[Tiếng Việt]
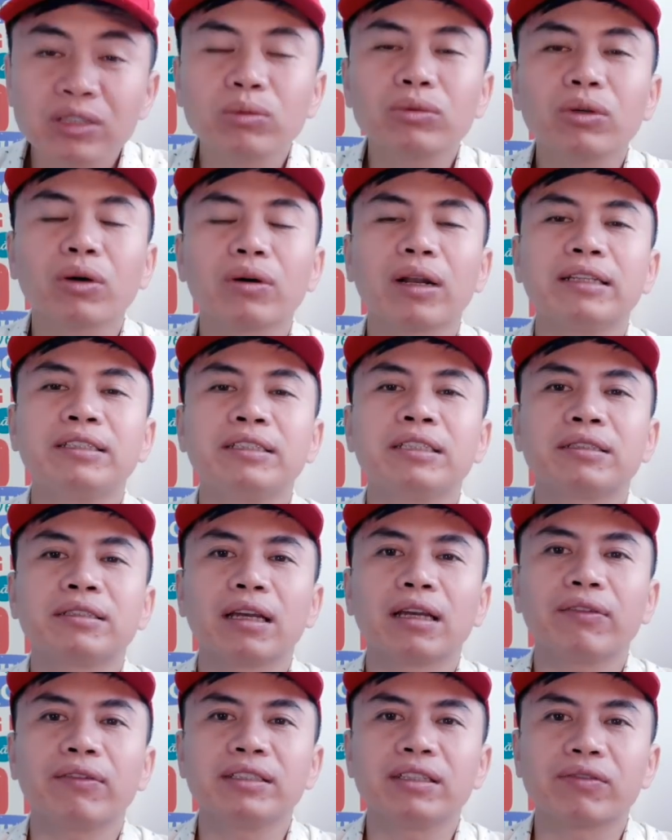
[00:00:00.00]
tôi đã chia
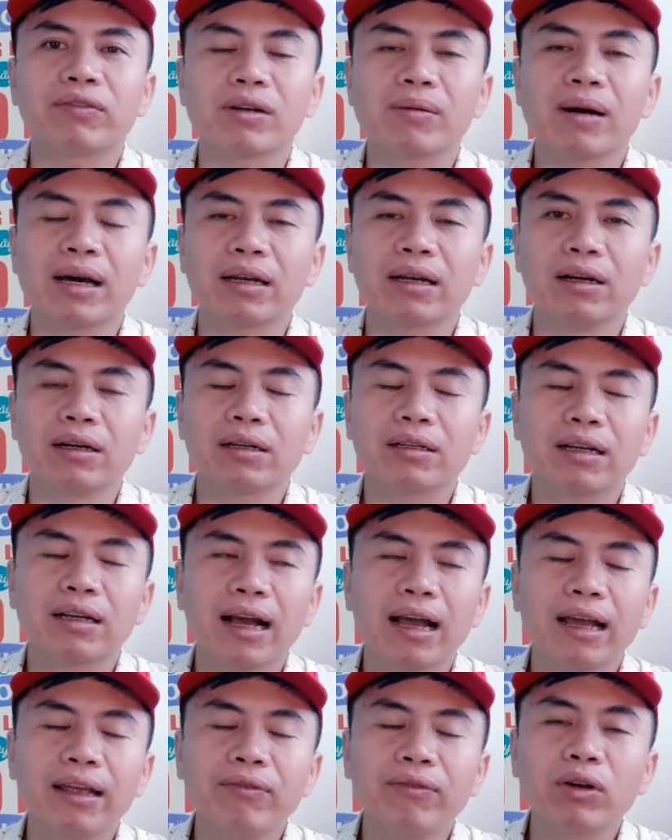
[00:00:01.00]
sẻ với anh chị và các bạn ở
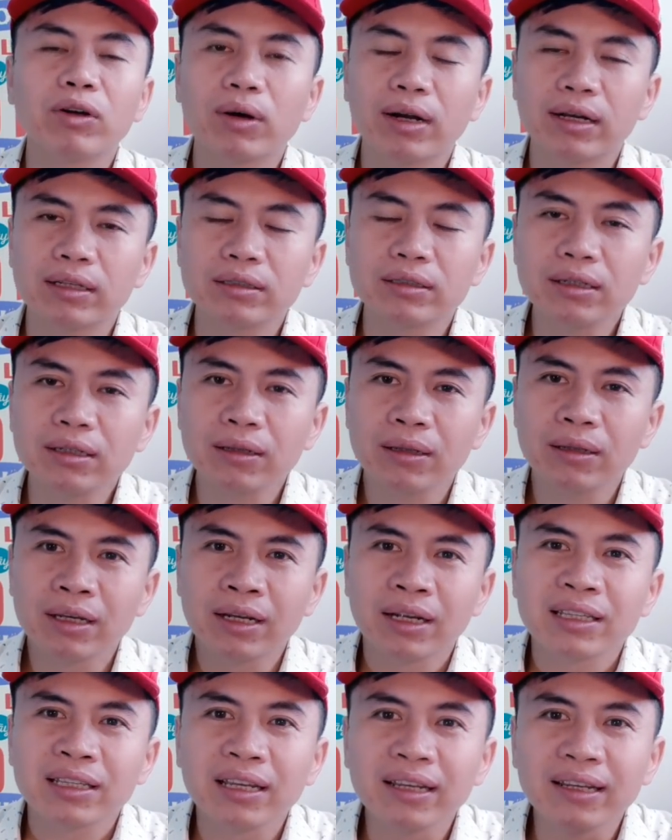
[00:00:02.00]
cái video trước
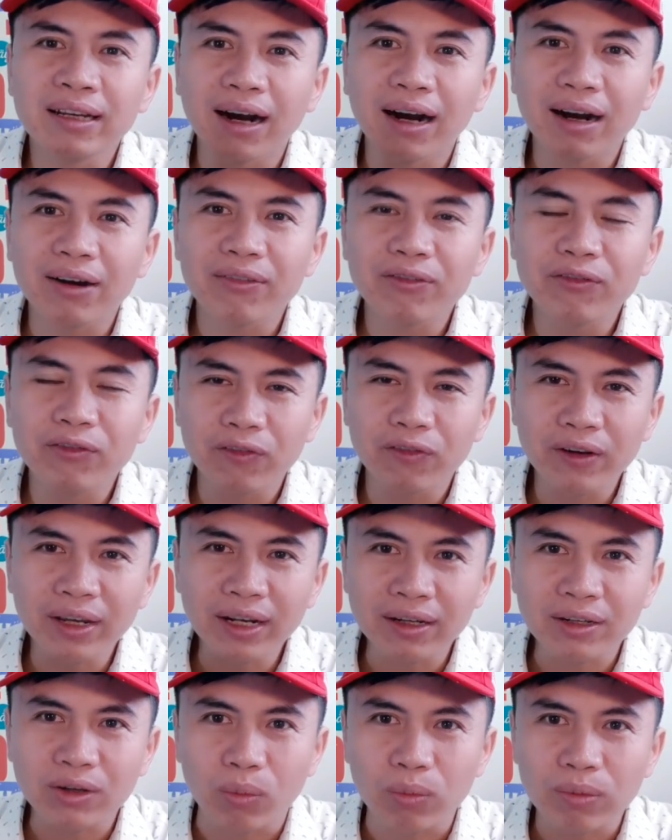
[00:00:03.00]
thì
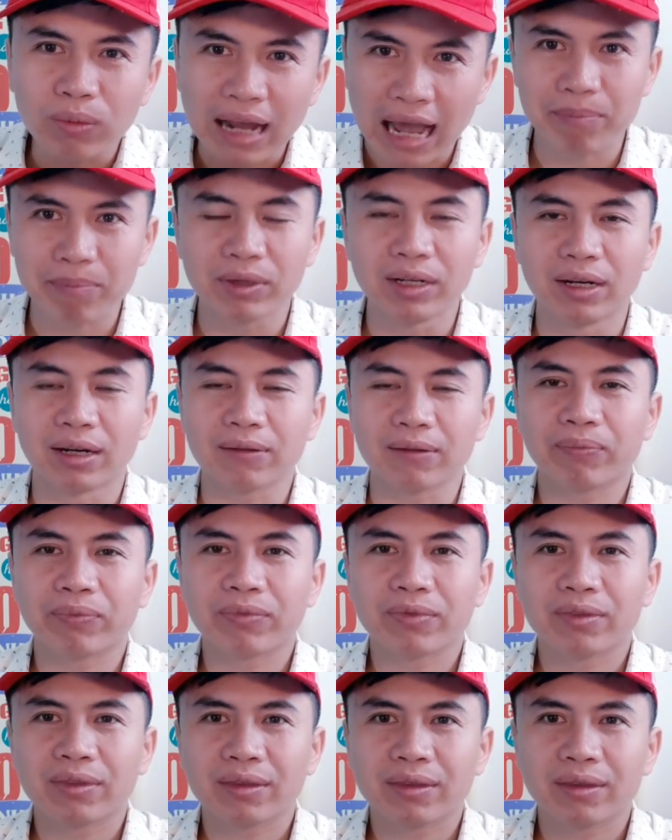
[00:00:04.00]
Vin cũng làm được
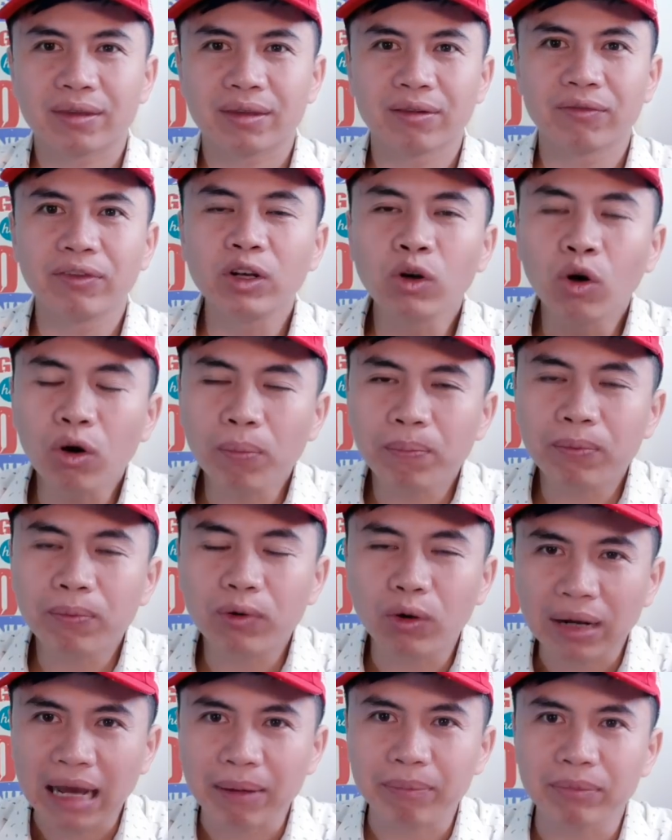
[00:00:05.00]
Vinhub
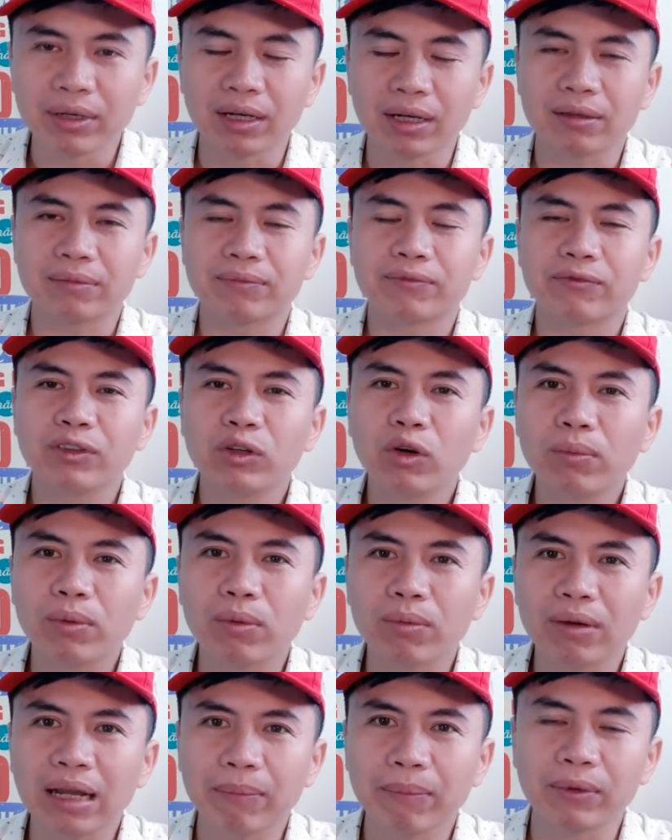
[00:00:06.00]
cũng làm được Vinhub
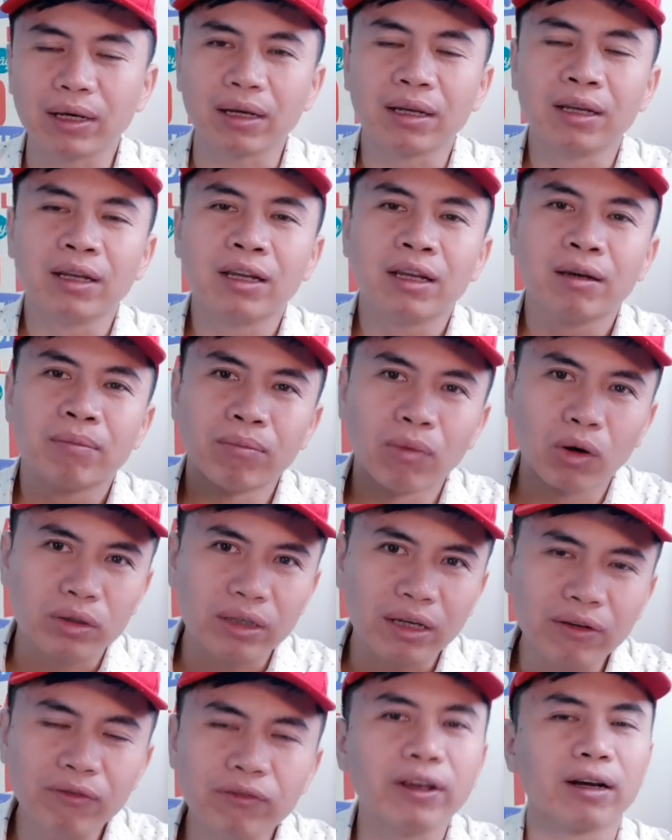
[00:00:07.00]
cũng làm được một
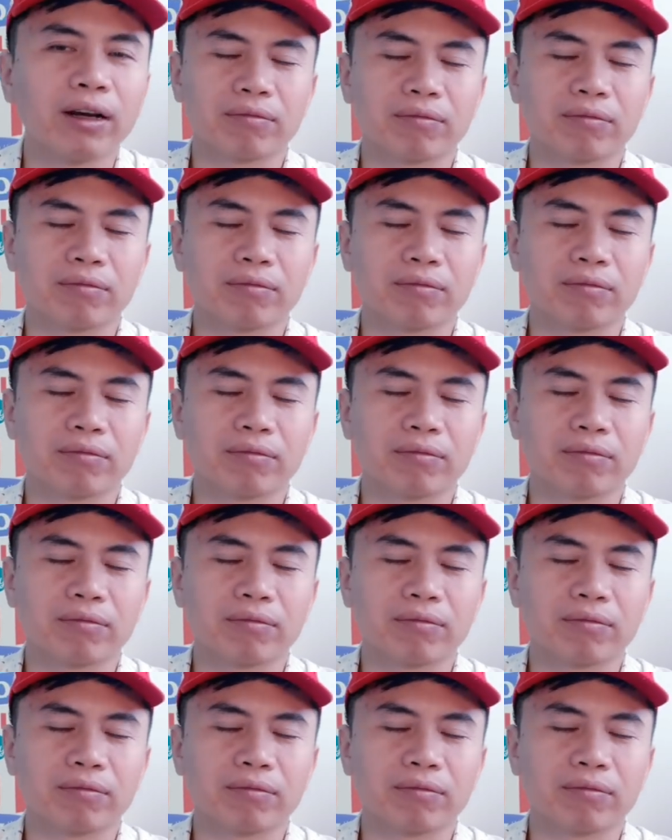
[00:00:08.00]
cái việc